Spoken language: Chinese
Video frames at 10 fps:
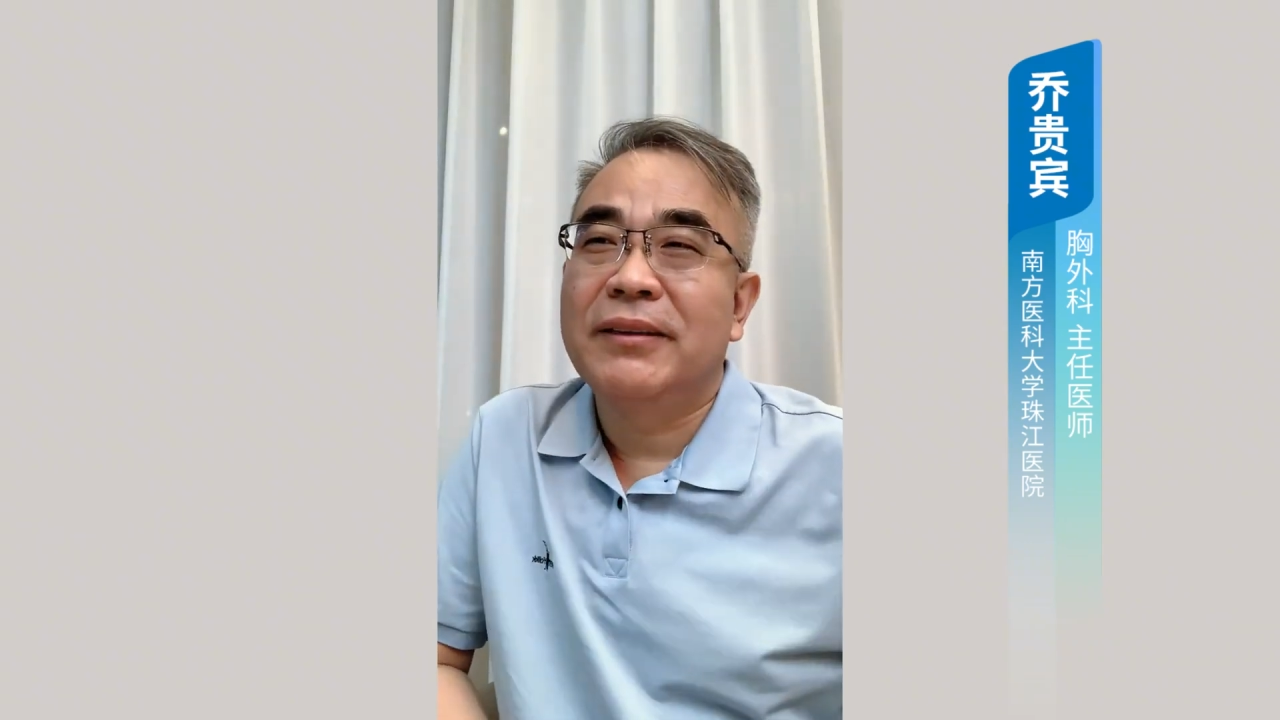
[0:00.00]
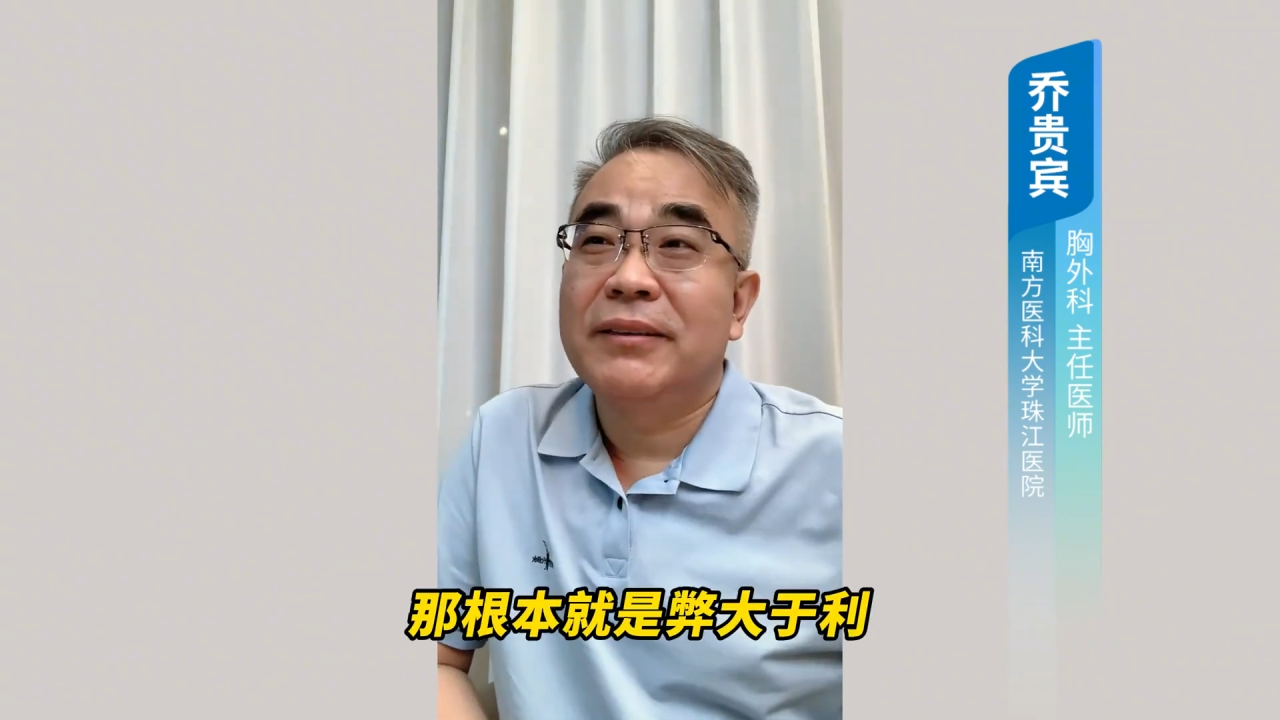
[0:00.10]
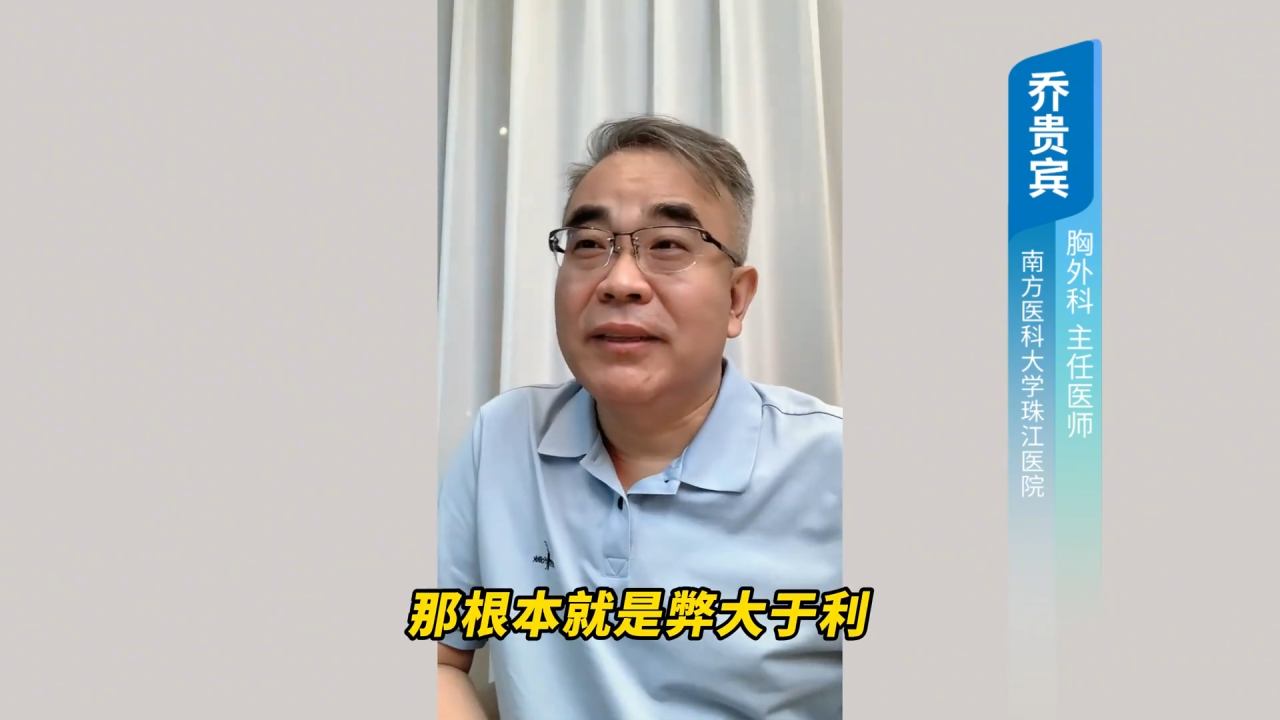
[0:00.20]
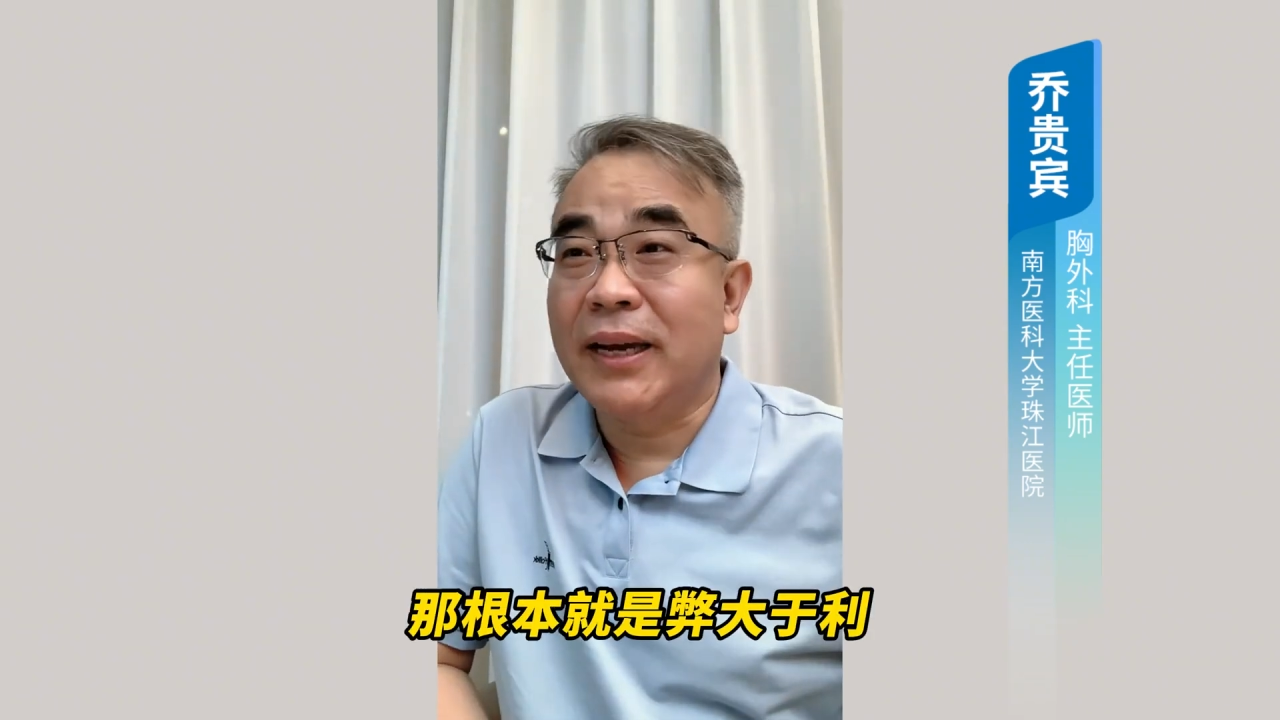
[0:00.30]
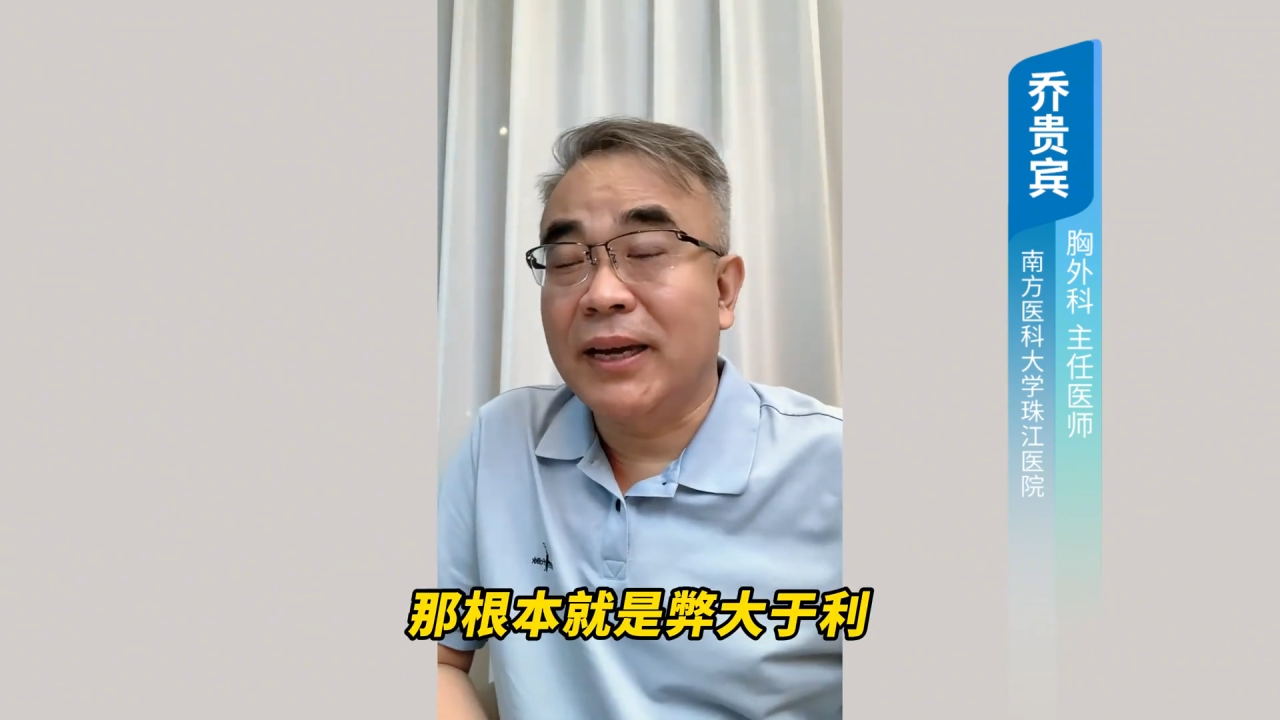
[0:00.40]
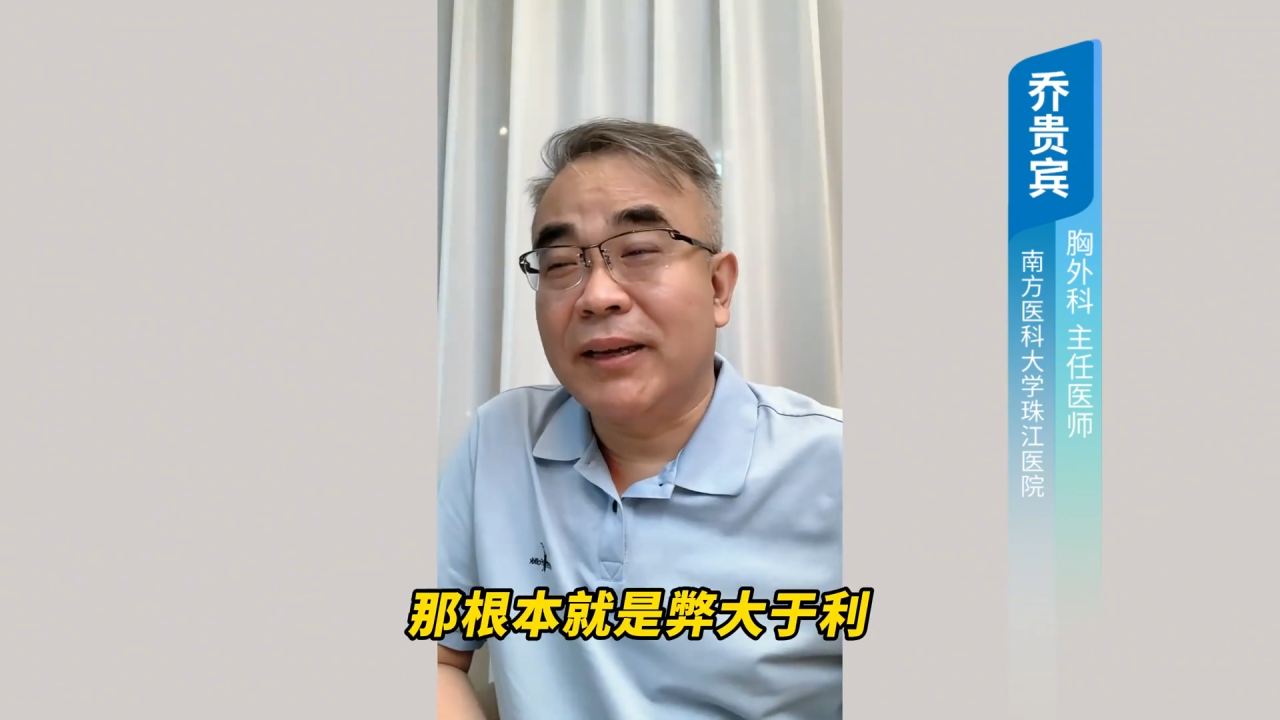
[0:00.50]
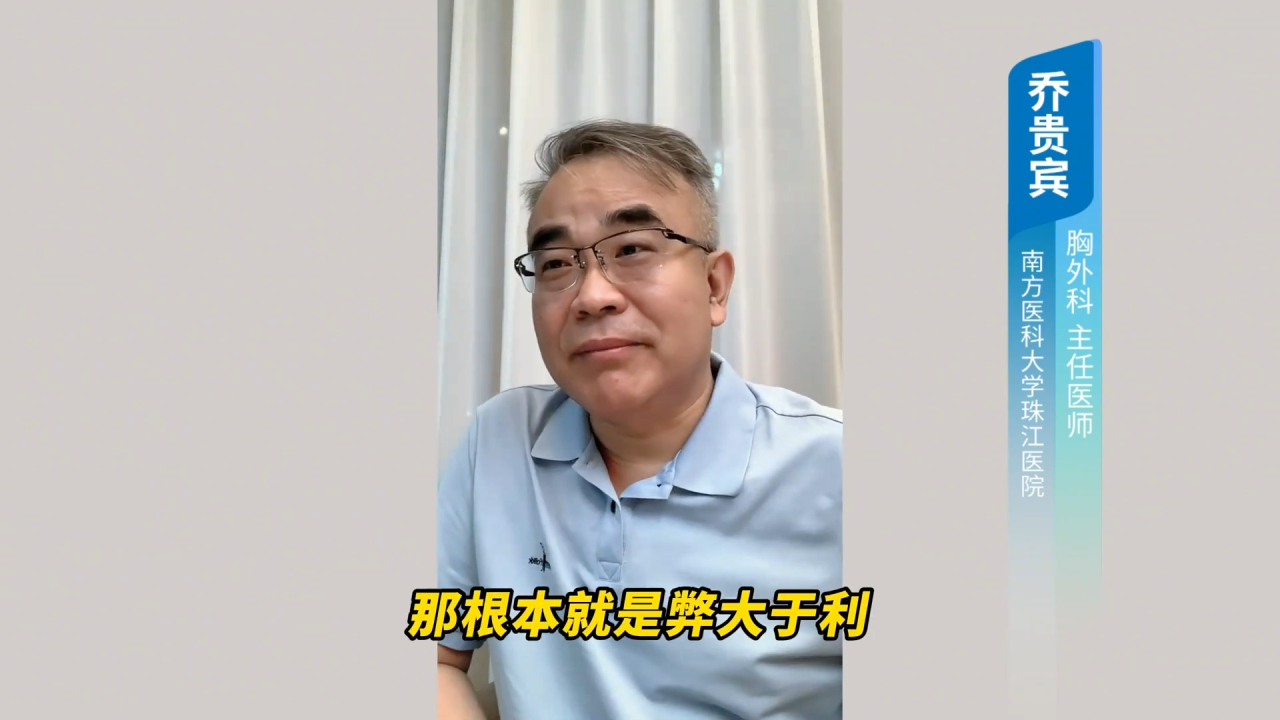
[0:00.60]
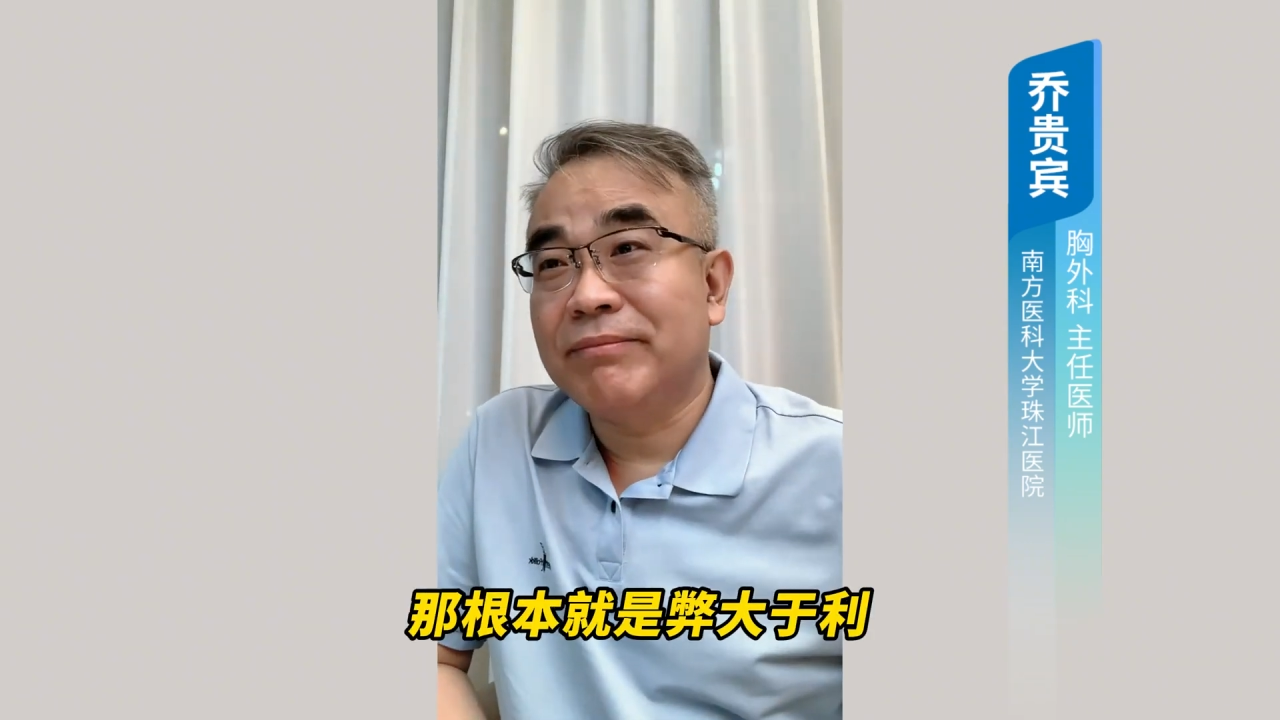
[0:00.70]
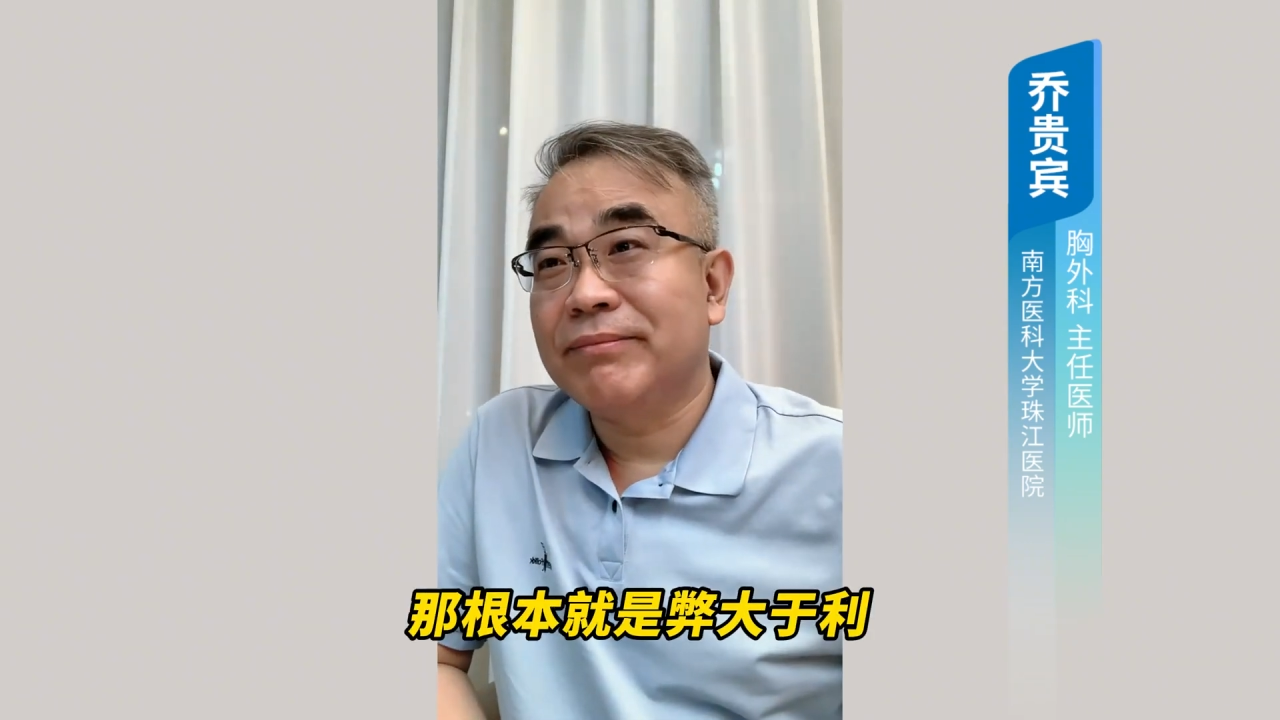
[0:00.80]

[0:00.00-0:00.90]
那